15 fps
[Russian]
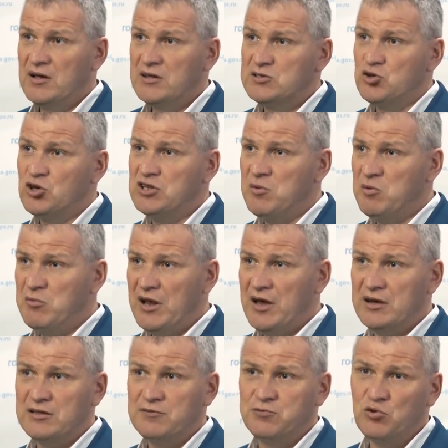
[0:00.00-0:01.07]
Сотнями
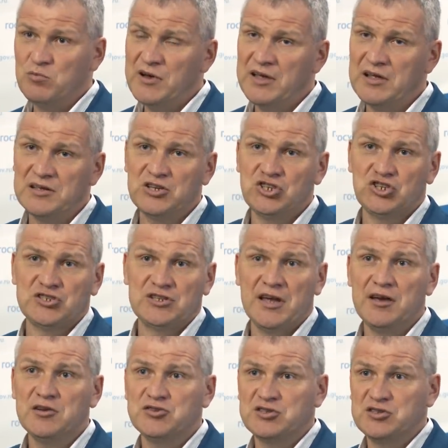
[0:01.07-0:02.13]
миллиардов рублей они
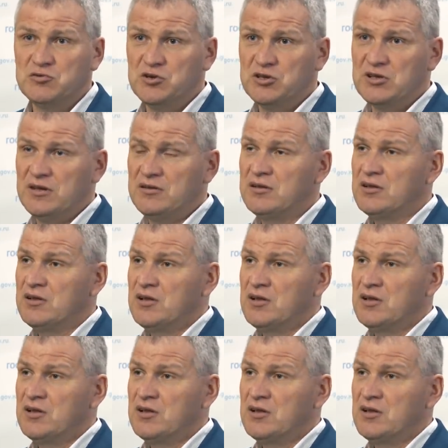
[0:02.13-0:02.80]
исчисляются сегодня.